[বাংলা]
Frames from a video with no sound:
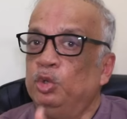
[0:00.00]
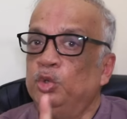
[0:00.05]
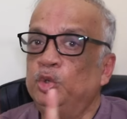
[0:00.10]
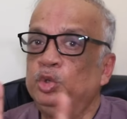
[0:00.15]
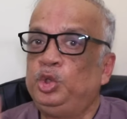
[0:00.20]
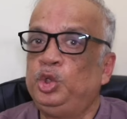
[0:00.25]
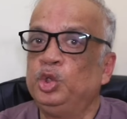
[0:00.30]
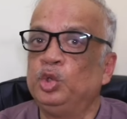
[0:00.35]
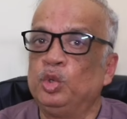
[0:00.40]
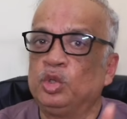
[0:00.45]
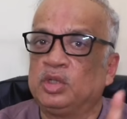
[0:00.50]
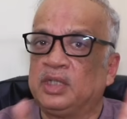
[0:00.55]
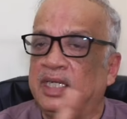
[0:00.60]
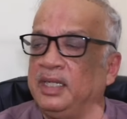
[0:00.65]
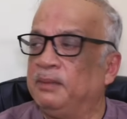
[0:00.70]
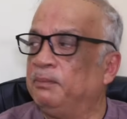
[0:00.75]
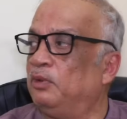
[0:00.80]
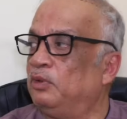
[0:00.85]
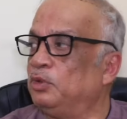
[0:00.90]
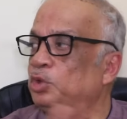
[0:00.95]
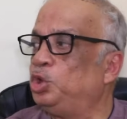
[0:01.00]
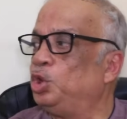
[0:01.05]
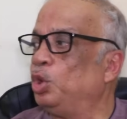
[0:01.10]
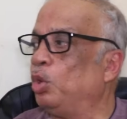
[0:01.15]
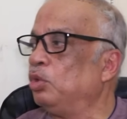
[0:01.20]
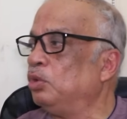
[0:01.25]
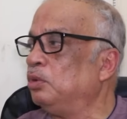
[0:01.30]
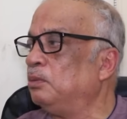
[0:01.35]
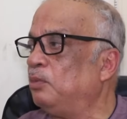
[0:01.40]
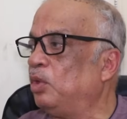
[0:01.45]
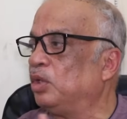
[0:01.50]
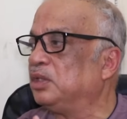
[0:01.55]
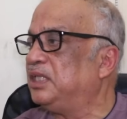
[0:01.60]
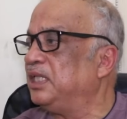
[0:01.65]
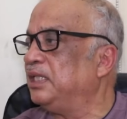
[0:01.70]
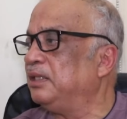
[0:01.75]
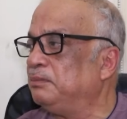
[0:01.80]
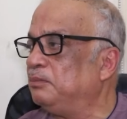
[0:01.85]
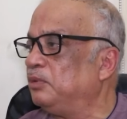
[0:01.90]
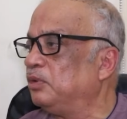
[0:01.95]
হুজুক এবং
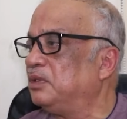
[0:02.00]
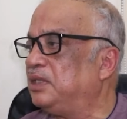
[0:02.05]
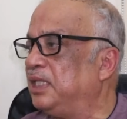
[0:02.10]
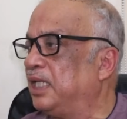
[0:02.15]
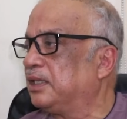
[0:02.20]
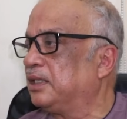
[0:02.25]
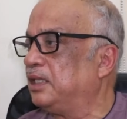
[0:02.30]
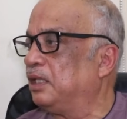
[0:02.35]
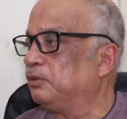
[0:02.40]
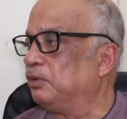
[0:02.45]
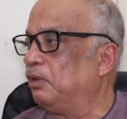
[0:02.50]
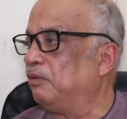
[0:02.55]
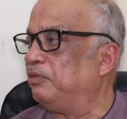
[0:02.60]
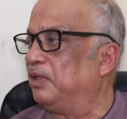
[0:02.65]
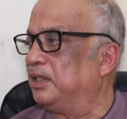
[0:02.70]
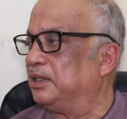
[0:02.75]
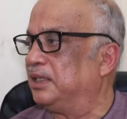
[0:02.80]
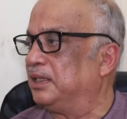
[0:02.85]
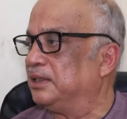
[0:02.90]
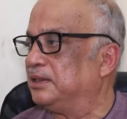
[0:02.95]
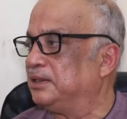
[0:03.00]
জনমতের মধ্যে একটা তফাত